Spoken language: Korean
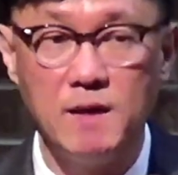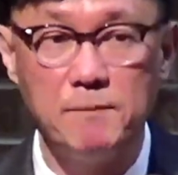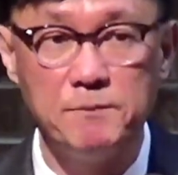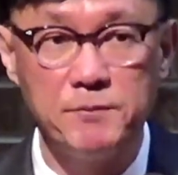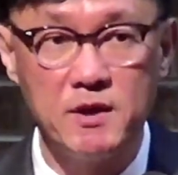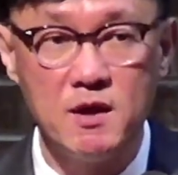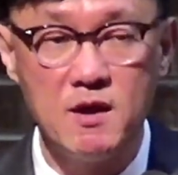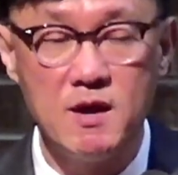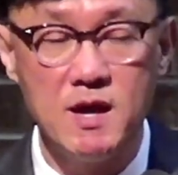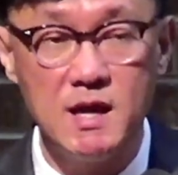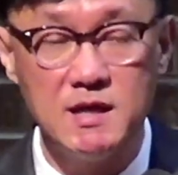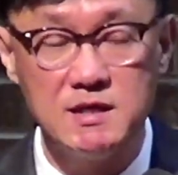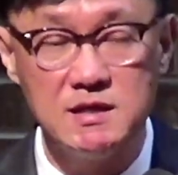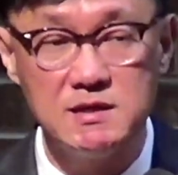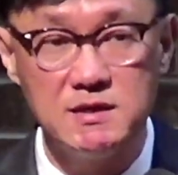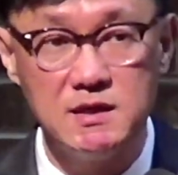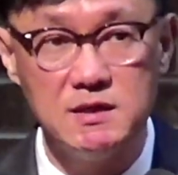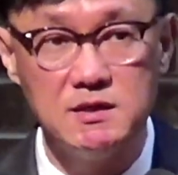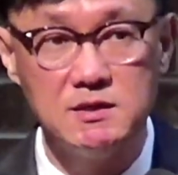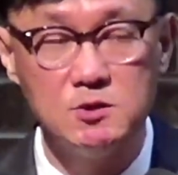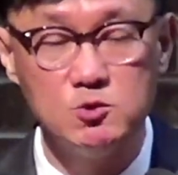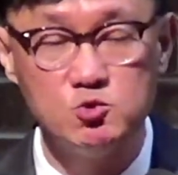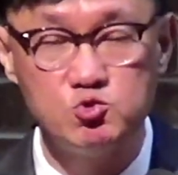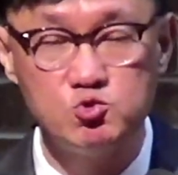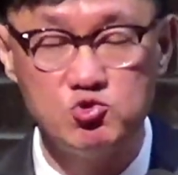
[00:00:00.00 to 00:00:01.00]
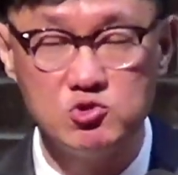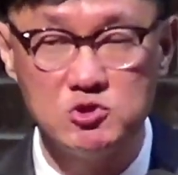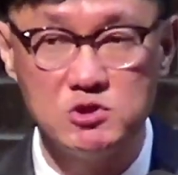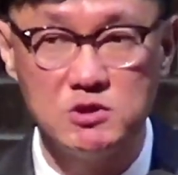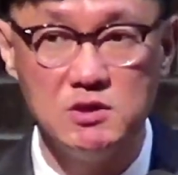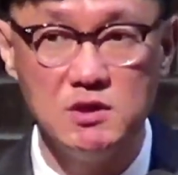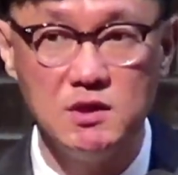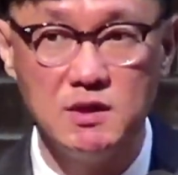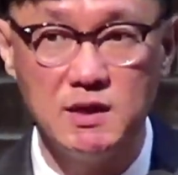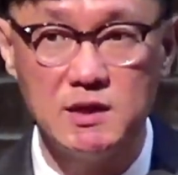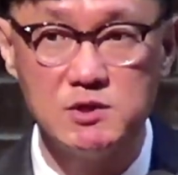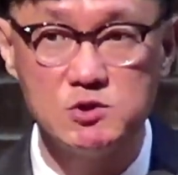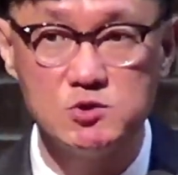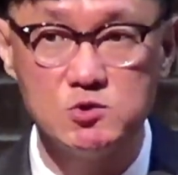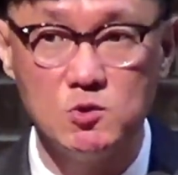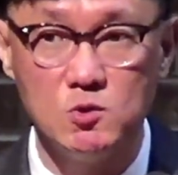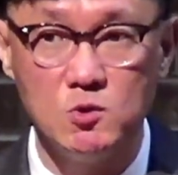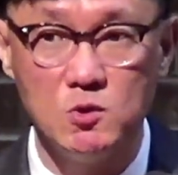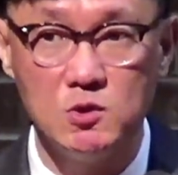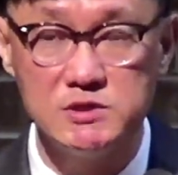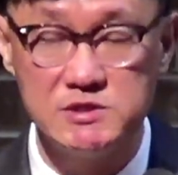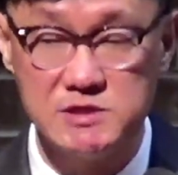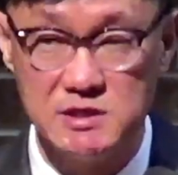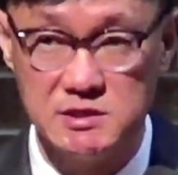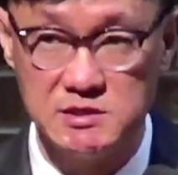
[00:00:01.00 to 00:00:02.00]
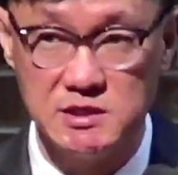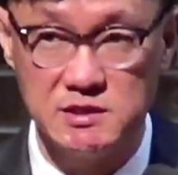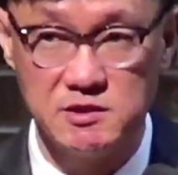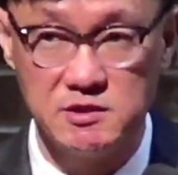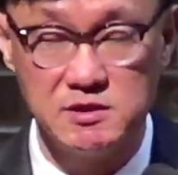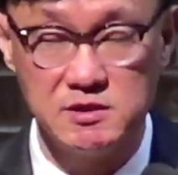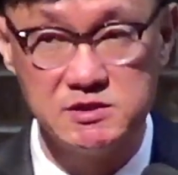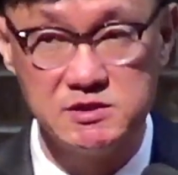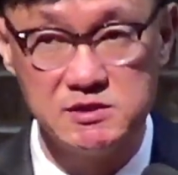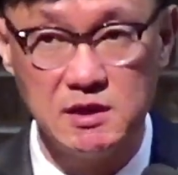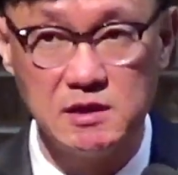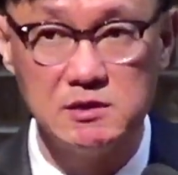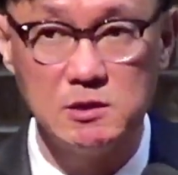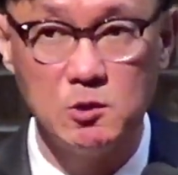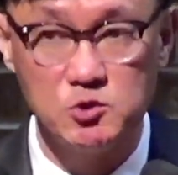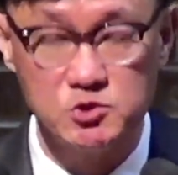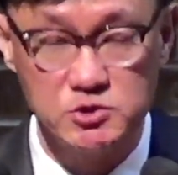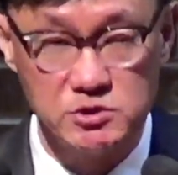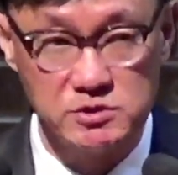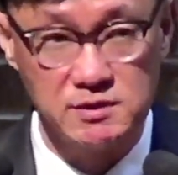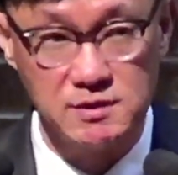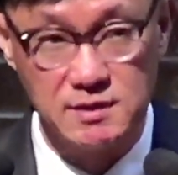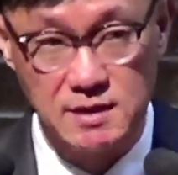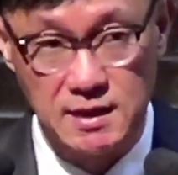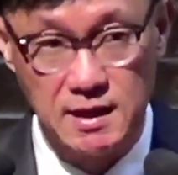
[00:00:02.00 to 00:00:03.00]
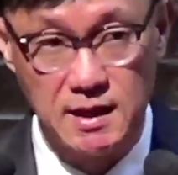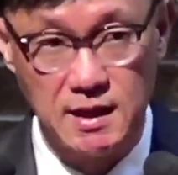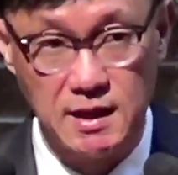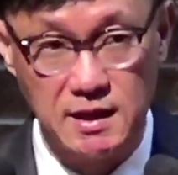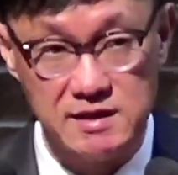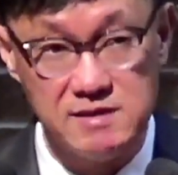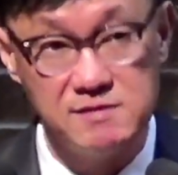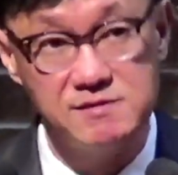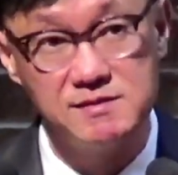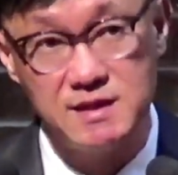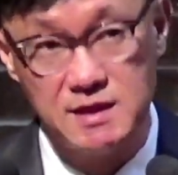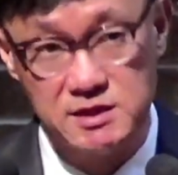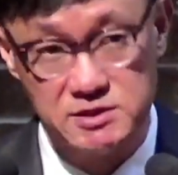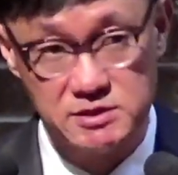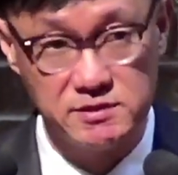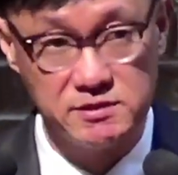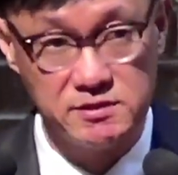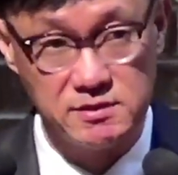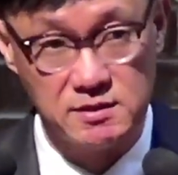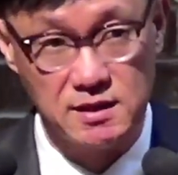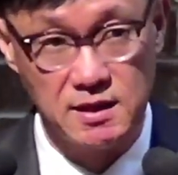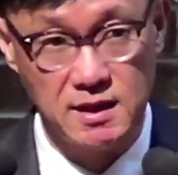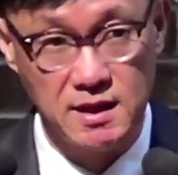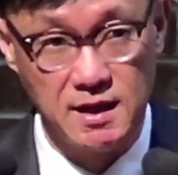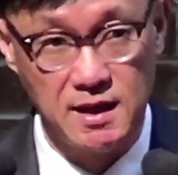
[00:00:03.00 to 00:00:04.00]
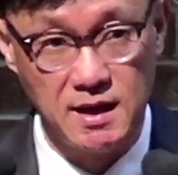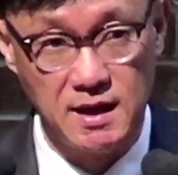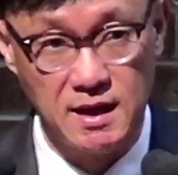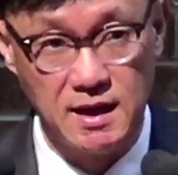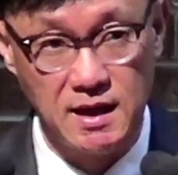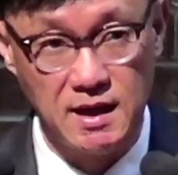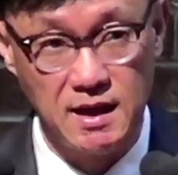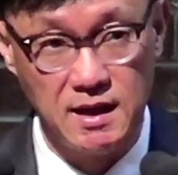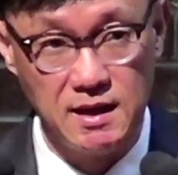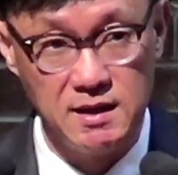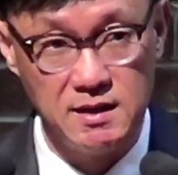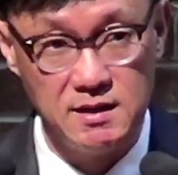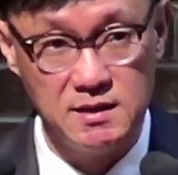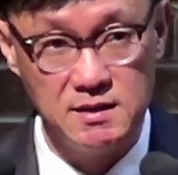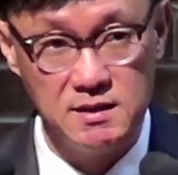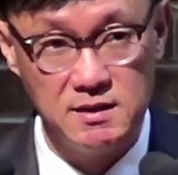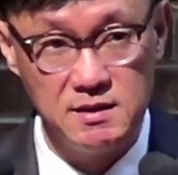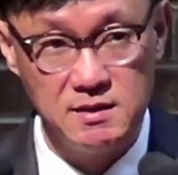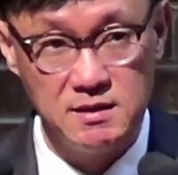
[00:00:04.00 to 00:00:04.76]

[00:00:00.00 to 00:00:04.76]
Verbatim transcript: 왜 평안이란 그 주제를 가지고 제자들을 찾아오셨는가? 인사하셨는가?